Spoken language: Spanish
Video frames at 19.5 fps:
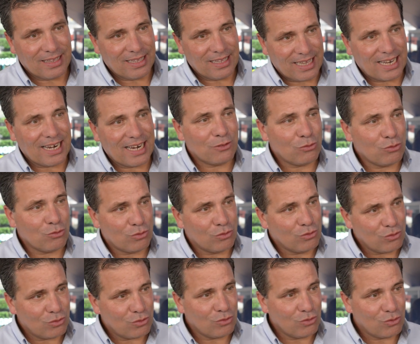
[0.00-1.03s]
tener su,
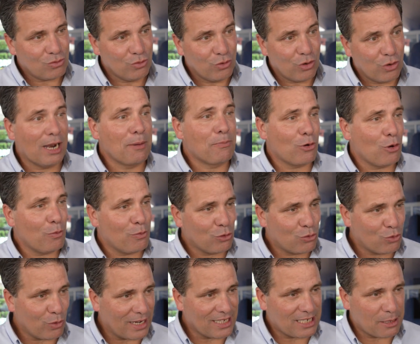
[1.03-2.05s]
su, local propio,
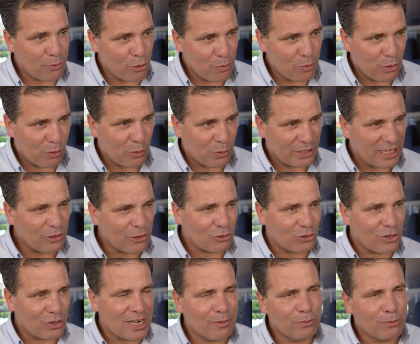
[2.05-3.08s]
su casa propia, como tanto
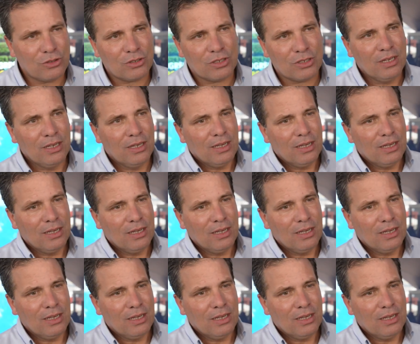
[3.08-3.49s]
soñamos,